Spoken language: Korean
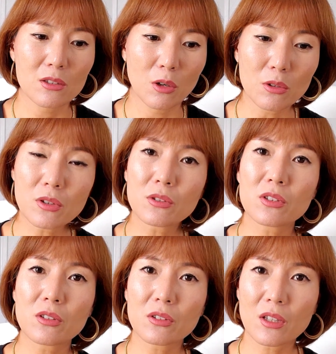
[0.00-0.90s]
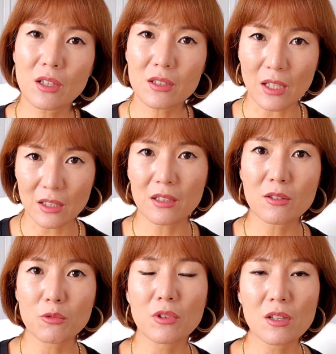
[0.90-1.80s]
정성스럽게
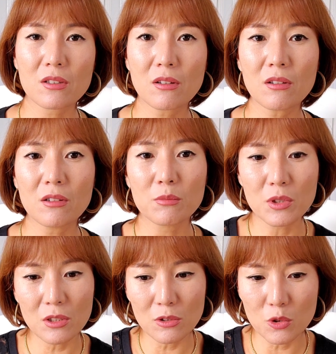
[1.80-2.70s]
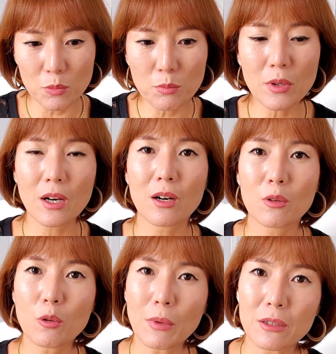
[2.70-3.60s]
자기를 위해서 음식을
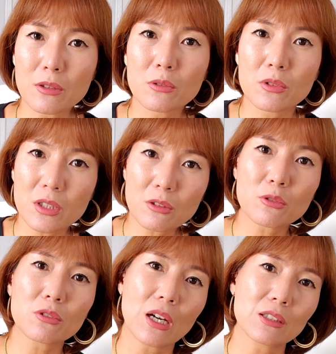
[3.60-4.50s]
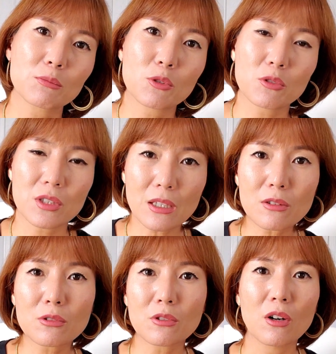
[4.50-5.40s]
준비하고 만들고 씻고 다듬고
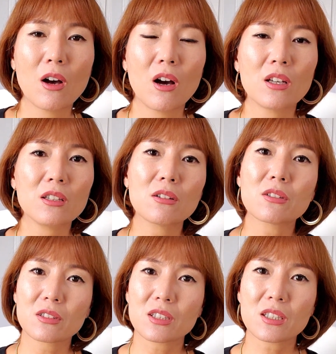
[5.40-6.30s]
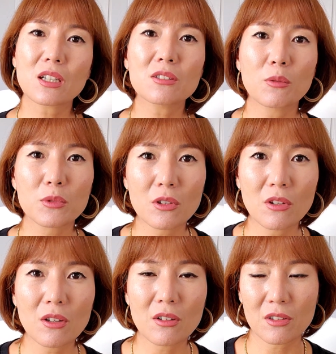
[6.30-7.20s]
자르고 이럴 시간이 없는
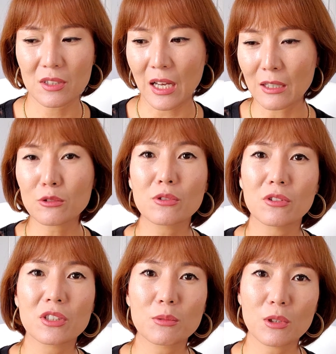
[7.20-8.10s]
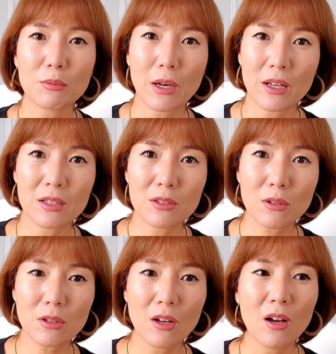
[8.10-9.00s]
거예요. 장도 열심히
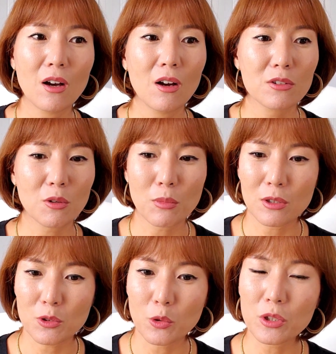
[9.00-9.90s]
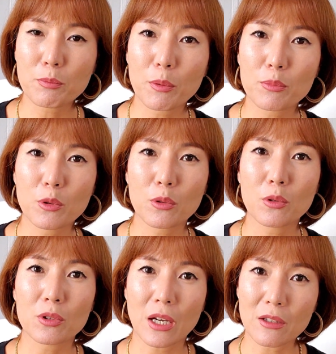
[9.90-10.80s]
봐야죠. 정말
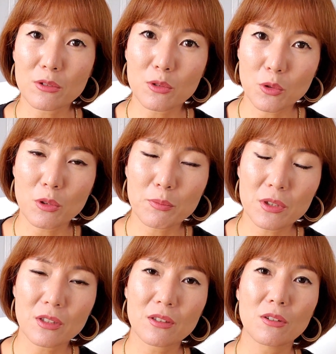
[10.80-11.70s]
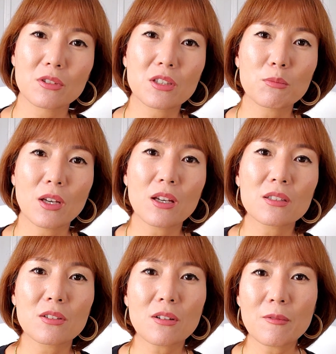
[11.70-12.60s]
조리법도 다이어트 조립식 열심히
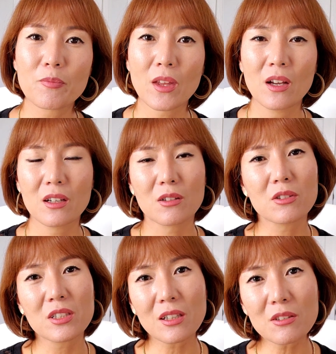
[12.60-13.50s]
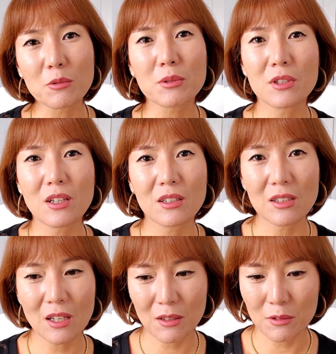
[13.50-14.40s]
해야죠. 그리고 시간이 없습니다.
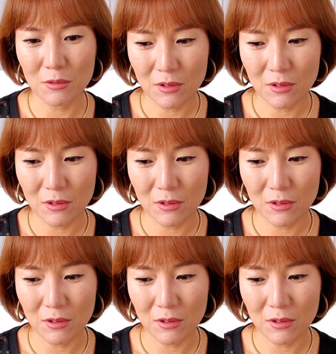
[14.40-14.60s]
그냥